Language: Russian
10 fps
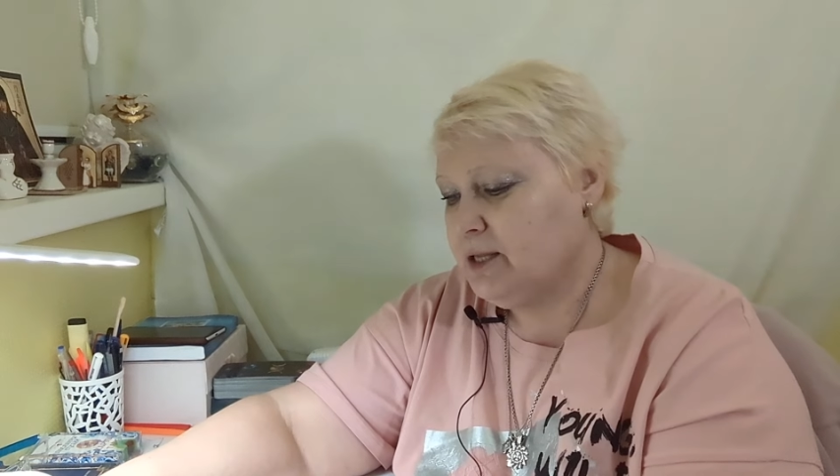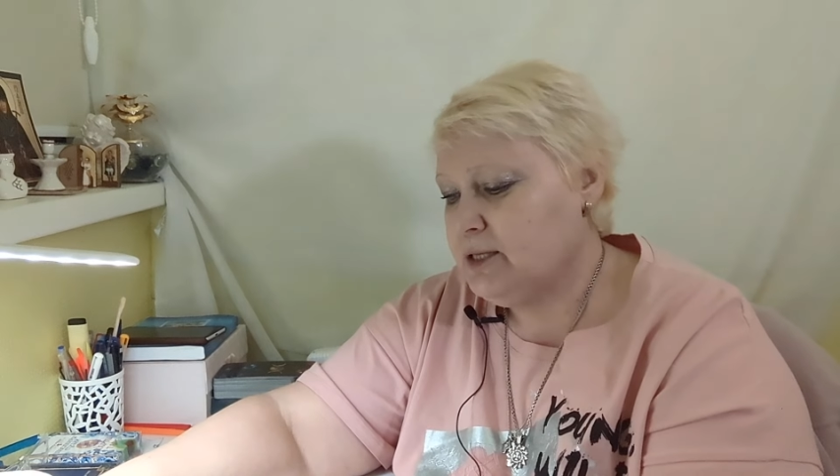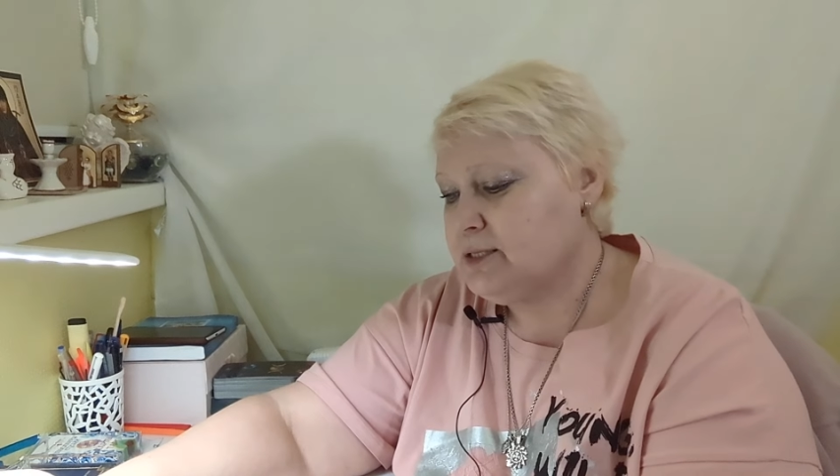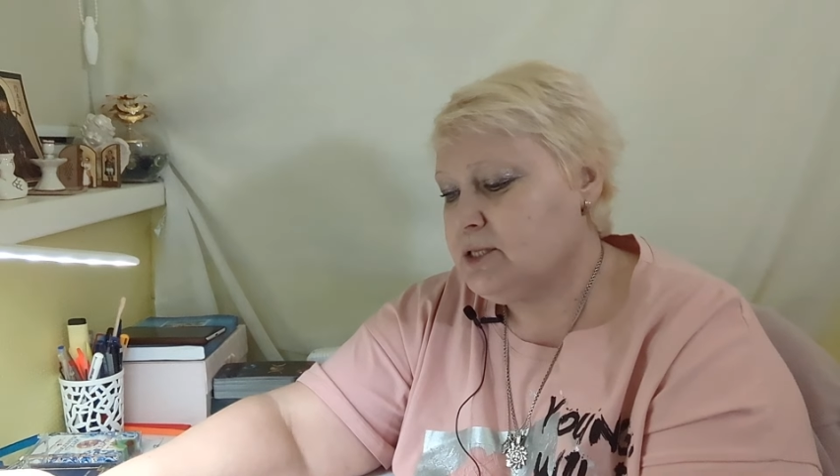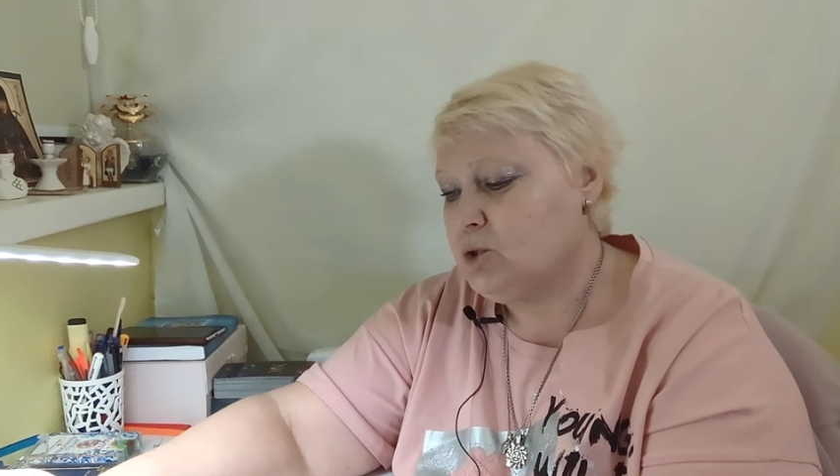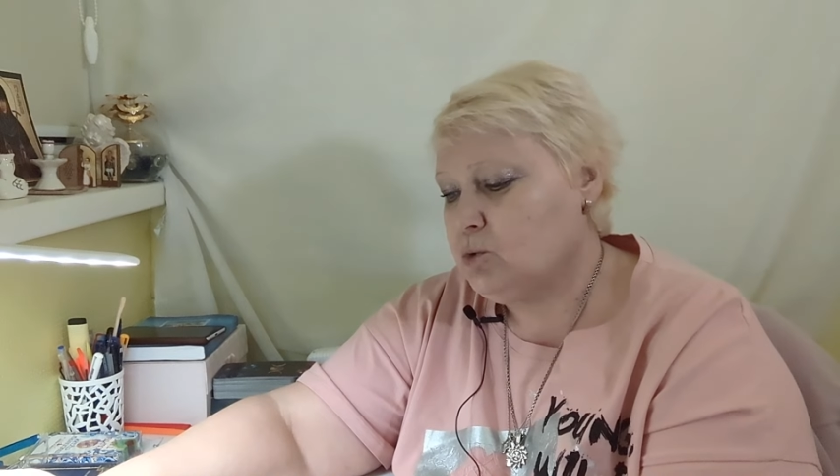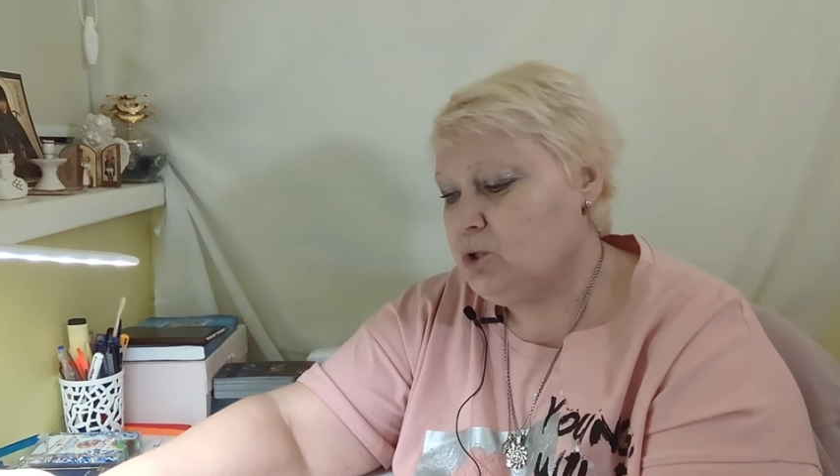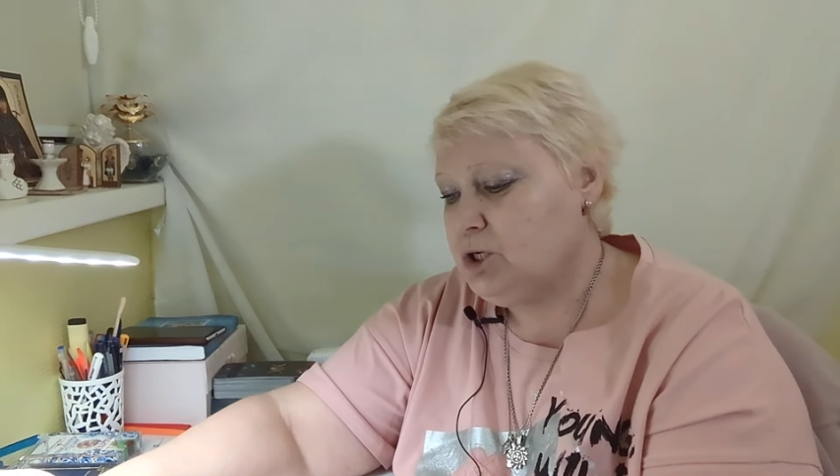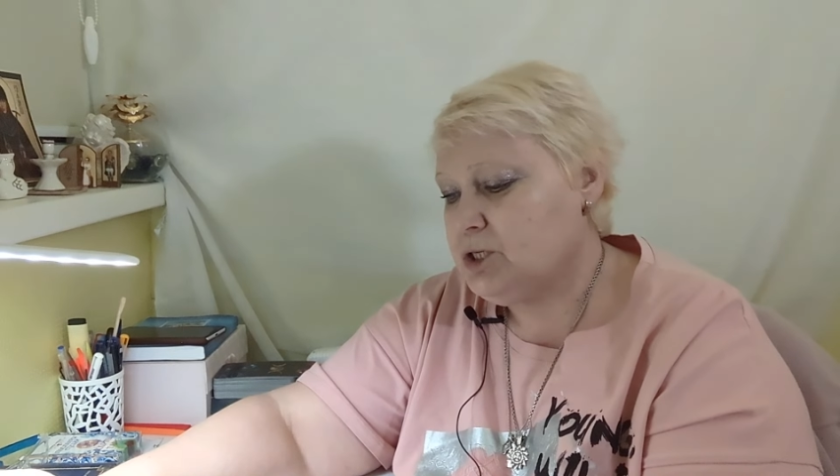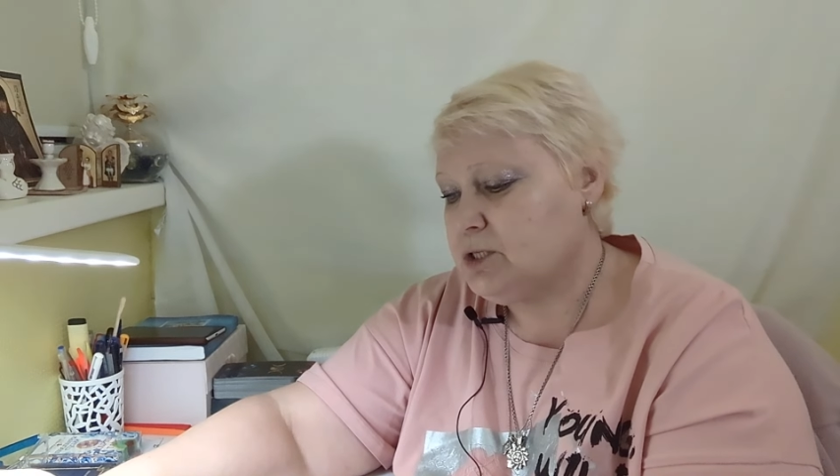Это
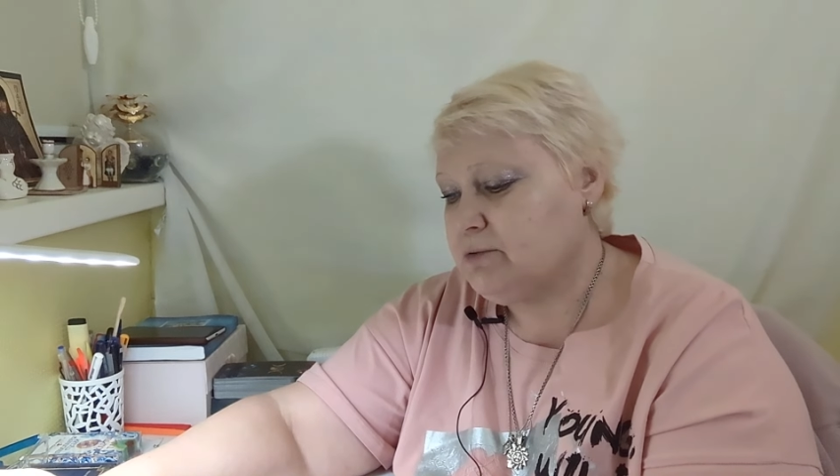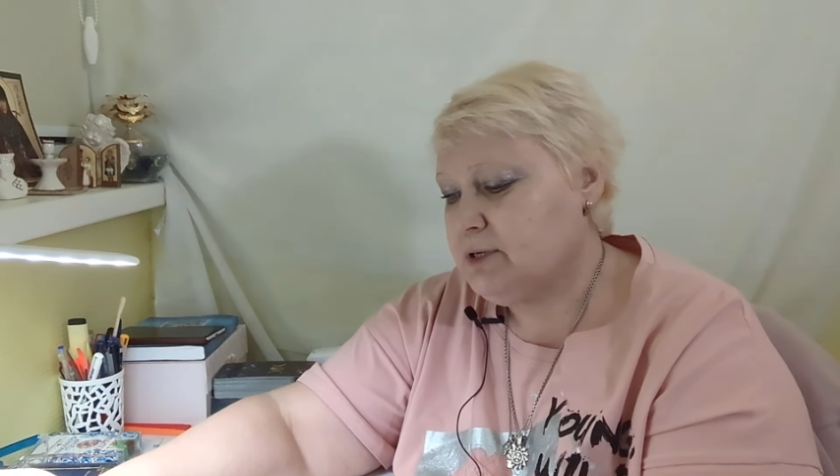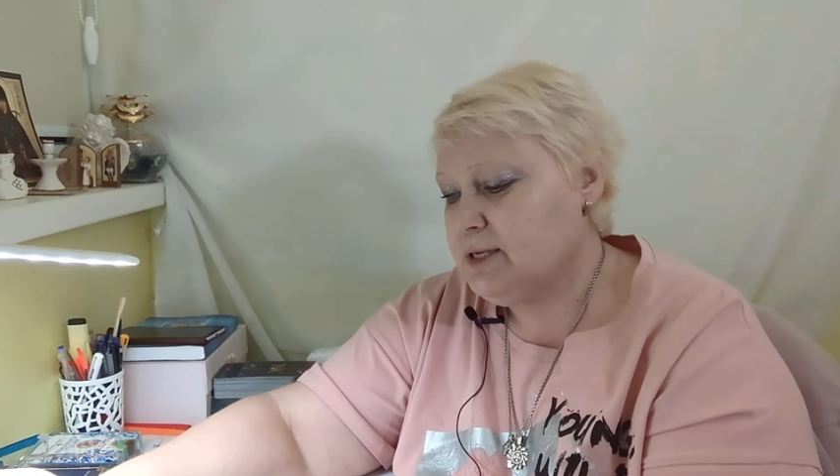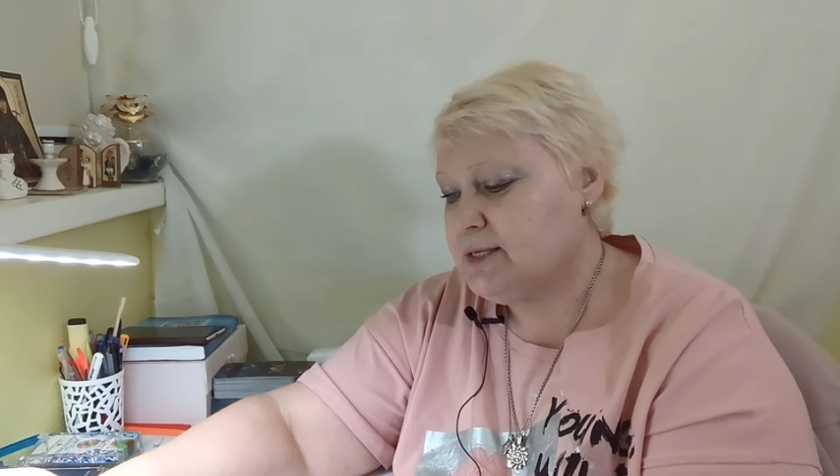сотрудничество,